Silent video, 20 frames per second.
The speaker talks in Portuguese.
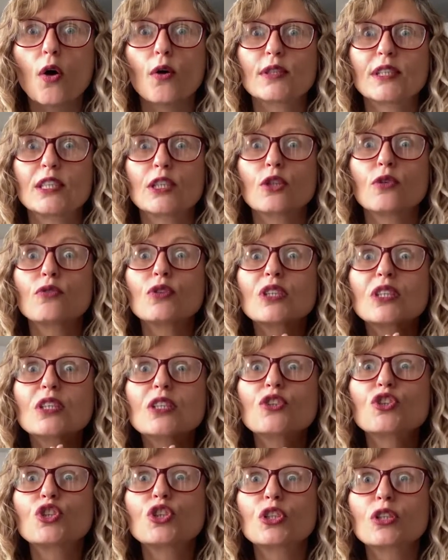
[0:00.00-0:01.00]
Ou seja,
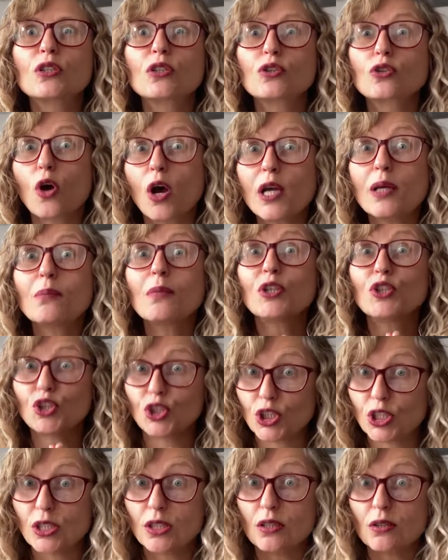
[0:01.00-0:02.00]
vocês só
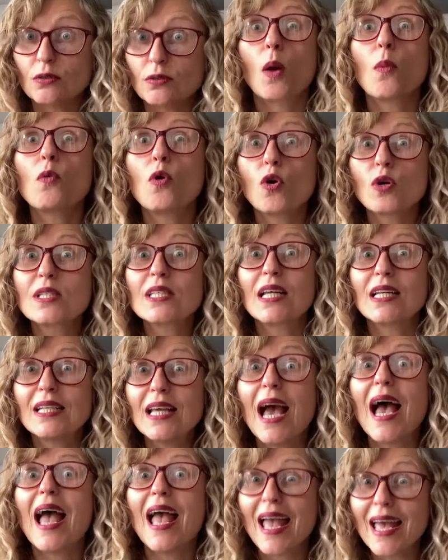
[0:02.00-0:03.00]
imaginam como
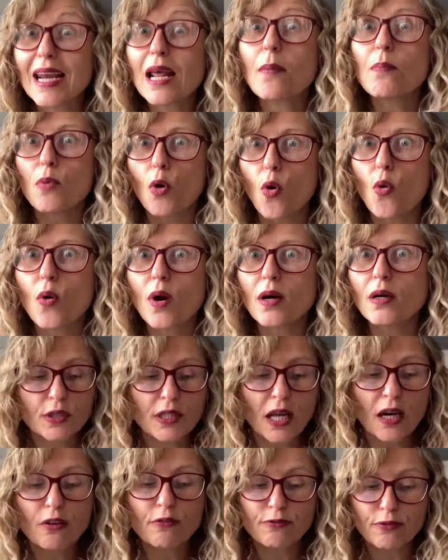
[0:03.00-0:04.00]
Rosalia era boa
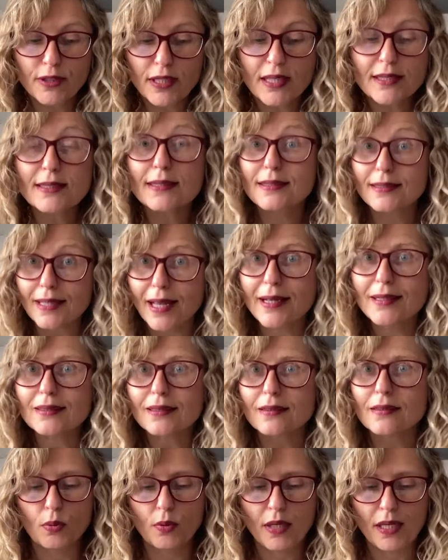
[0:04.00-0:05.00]
porque ela foi
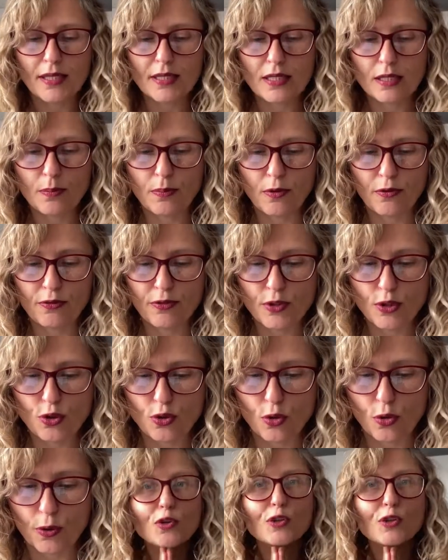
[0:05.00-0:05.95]
aceita por esse professor.